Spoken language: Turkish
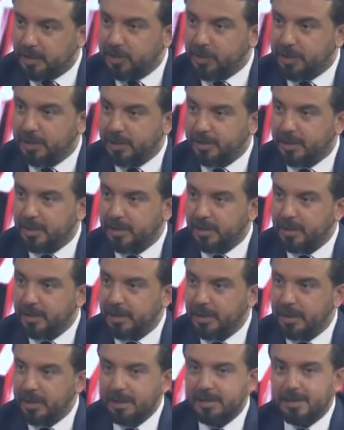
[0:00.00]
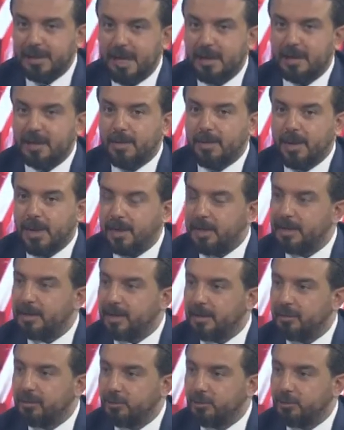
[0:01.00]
çıktı. Sahte belgeden